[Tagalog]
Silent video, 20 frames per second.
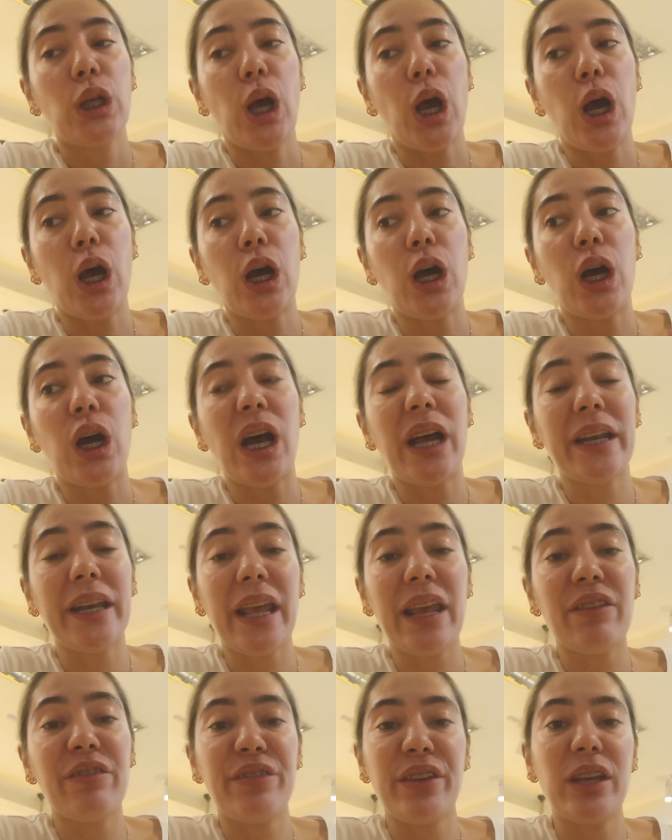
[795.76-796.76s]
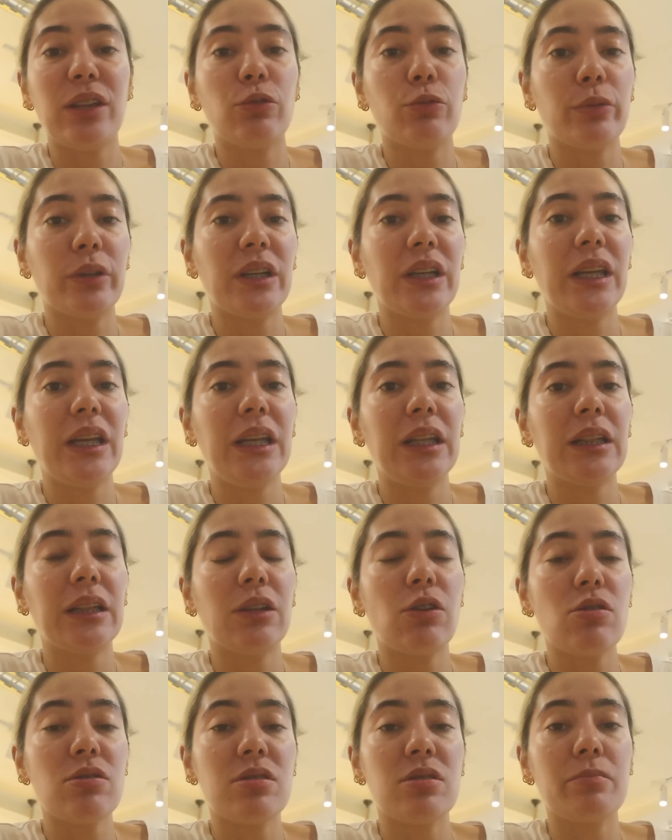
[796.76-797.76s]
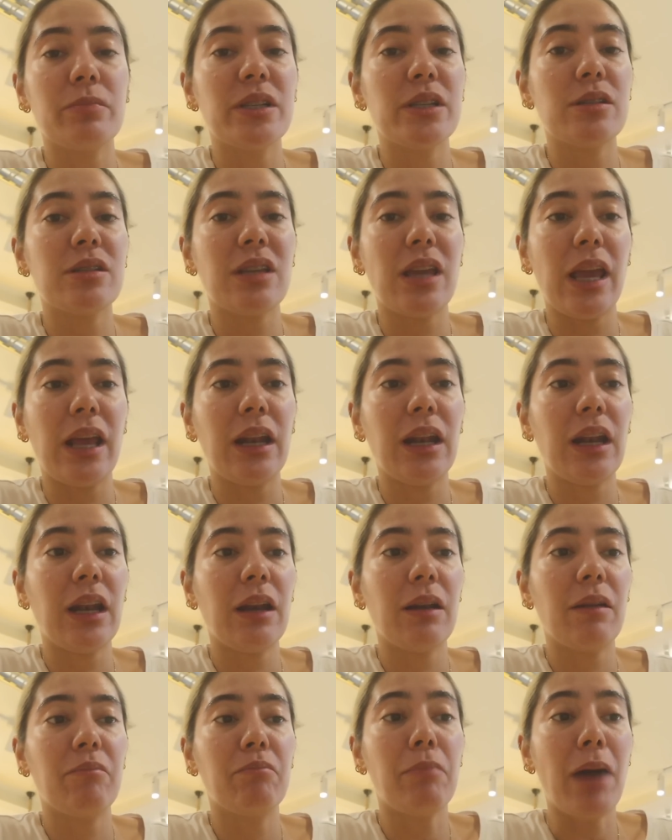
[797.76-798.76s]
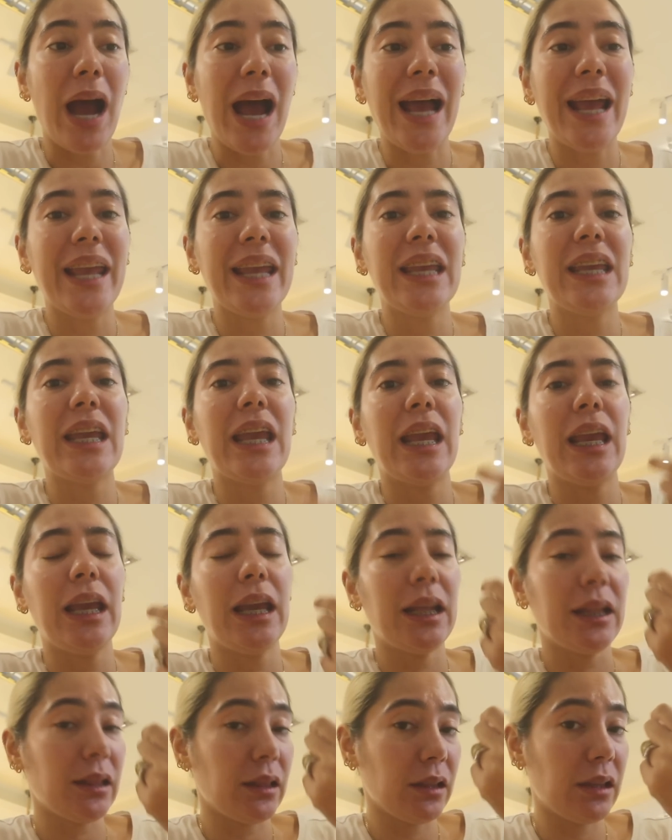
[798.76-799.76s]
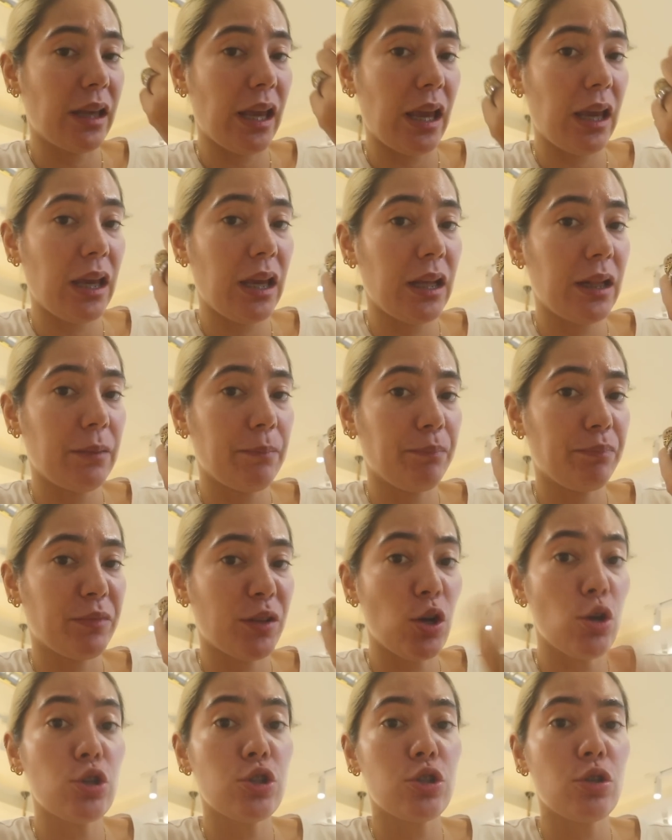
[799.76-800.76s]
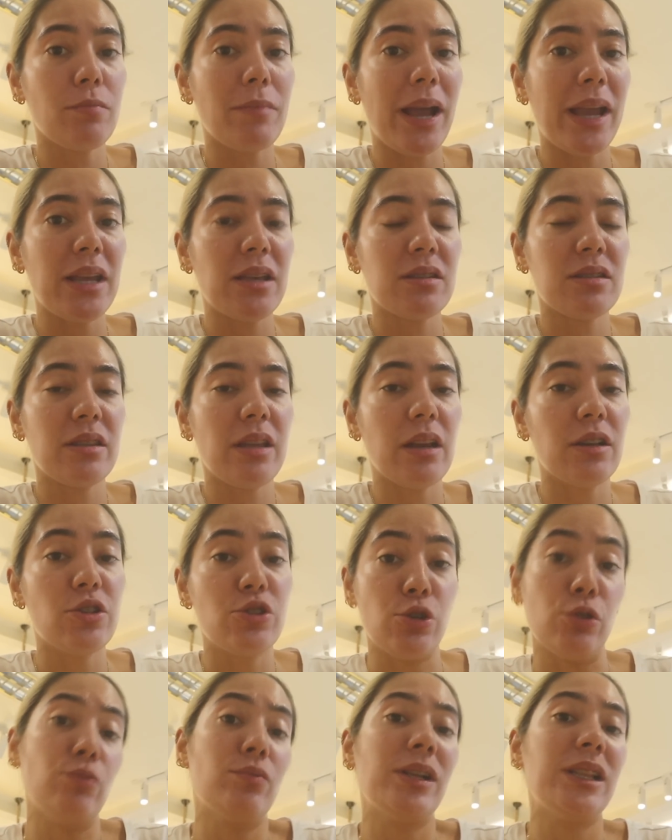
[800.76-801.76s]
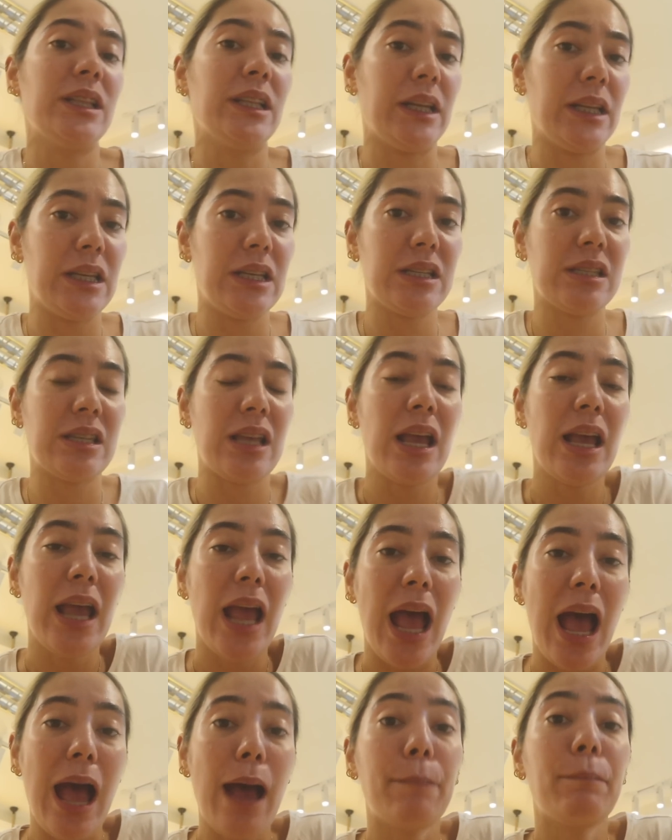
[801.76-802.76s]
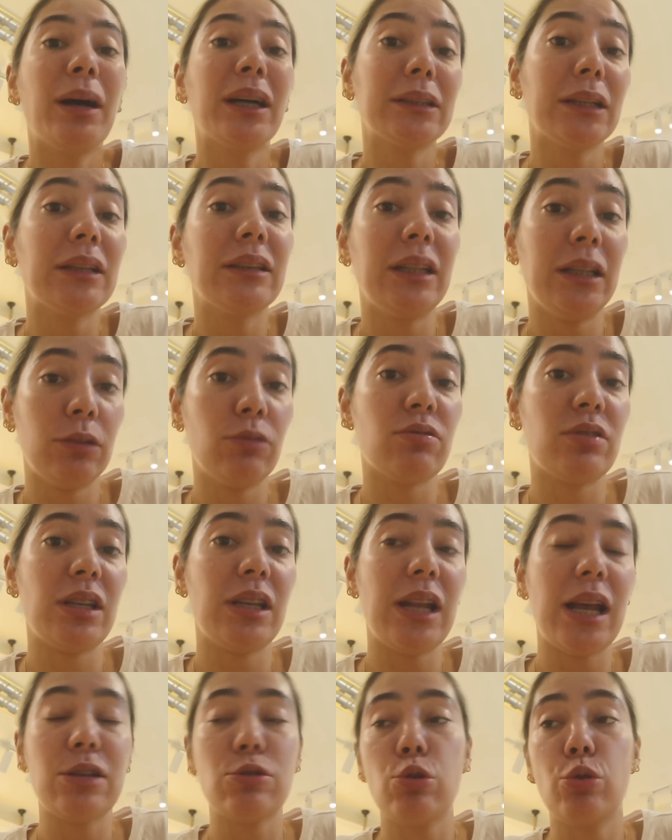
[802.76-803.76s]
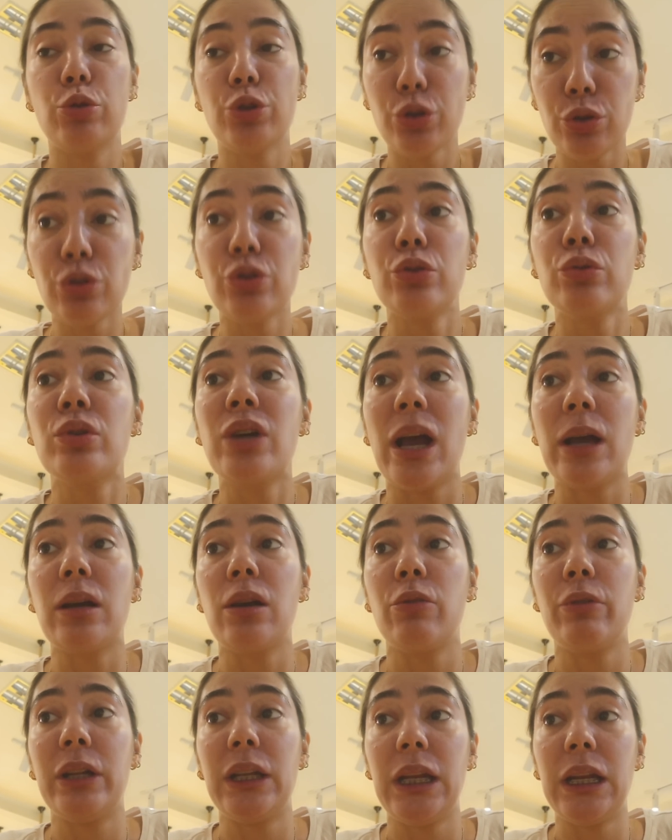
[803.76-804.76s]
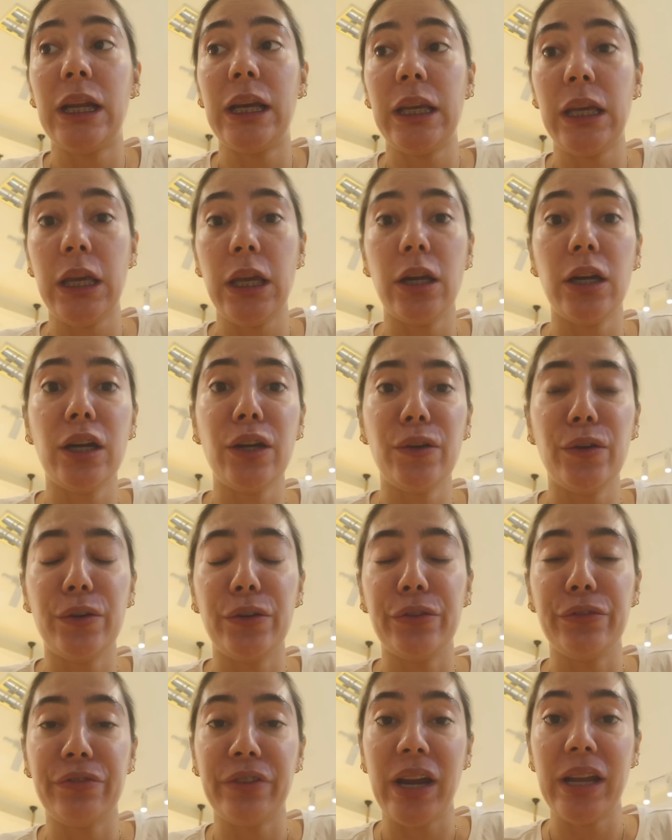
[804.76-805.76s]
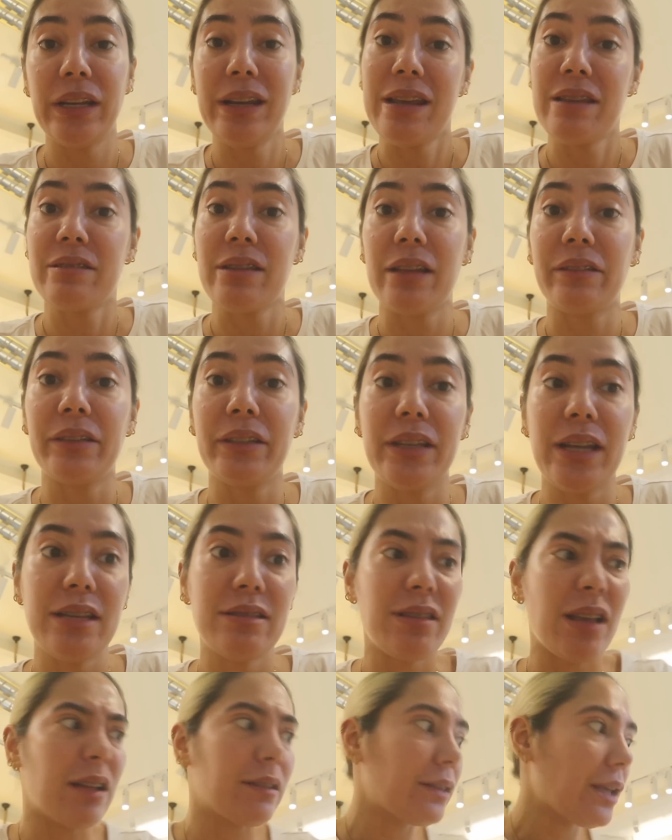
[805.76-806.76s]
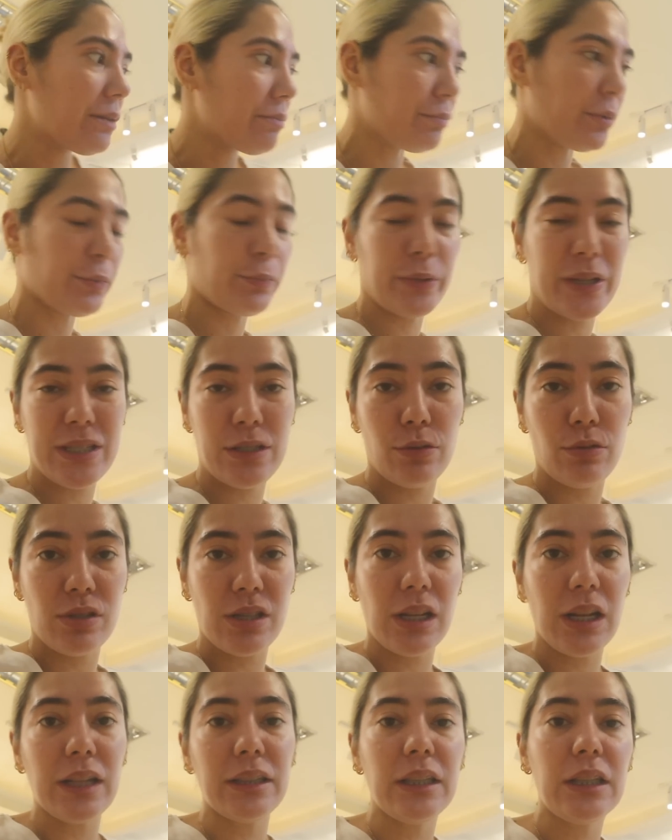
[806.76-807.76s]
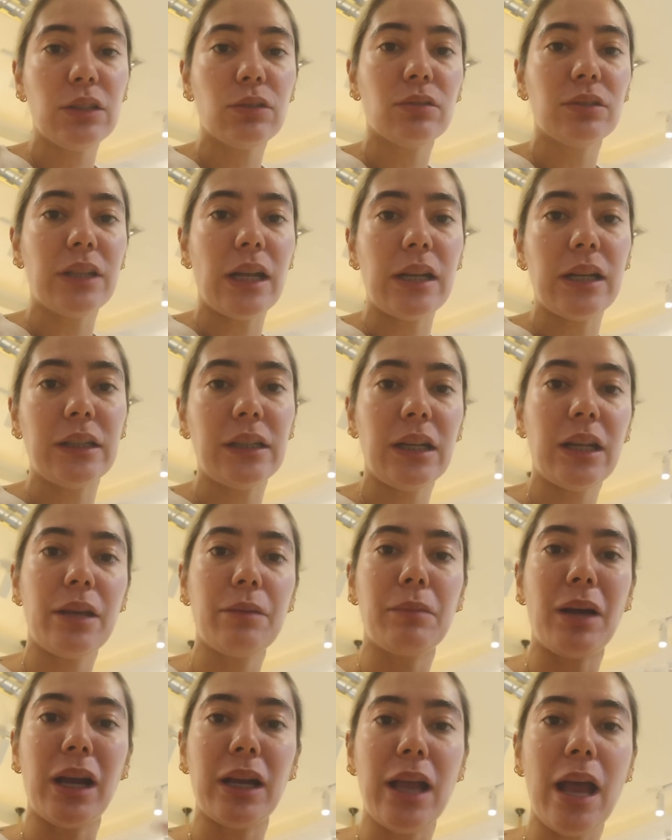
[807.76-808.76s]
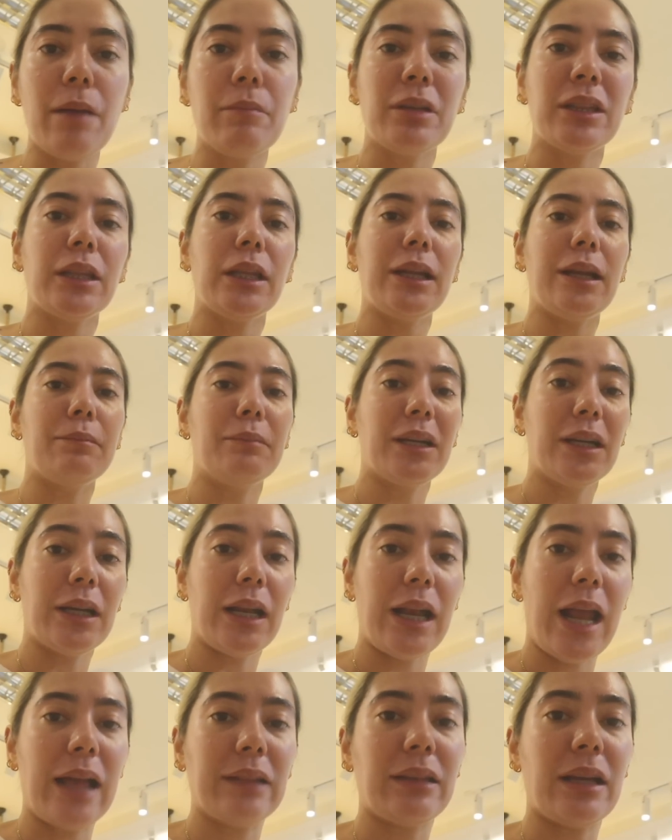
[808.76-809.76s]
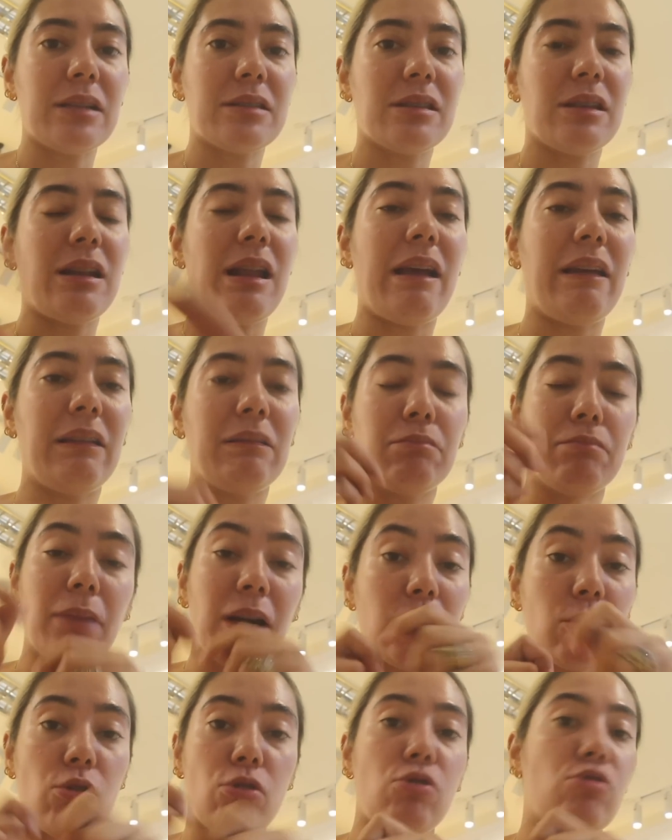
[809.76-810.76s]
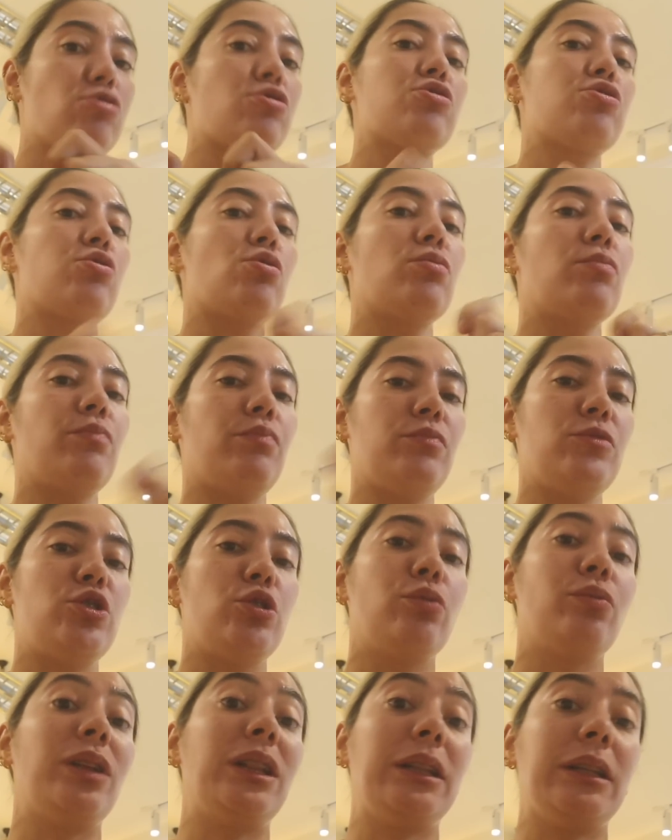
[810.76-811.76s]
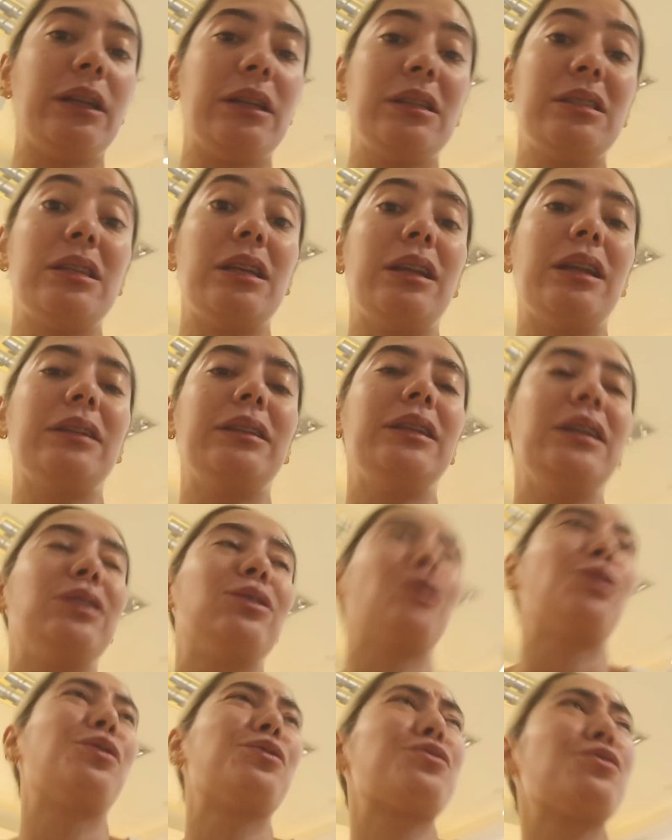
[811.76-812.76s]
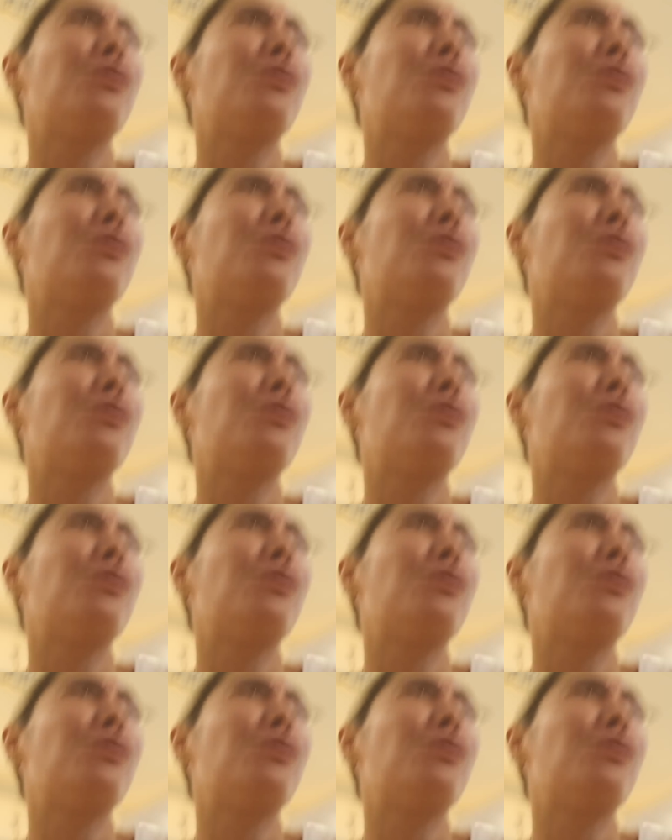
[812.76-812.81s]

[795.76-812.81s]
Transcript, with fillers: uh, an event wherein customers can buy and can customize their jewelries habang nandito sila. So, yun yung gagawin nila here on Friday, Saturday, Sunday. po. Pwesto sila dito, dala nila yung mga gamit nila, maglalatag sila, and magko-custom jewelry sila dito.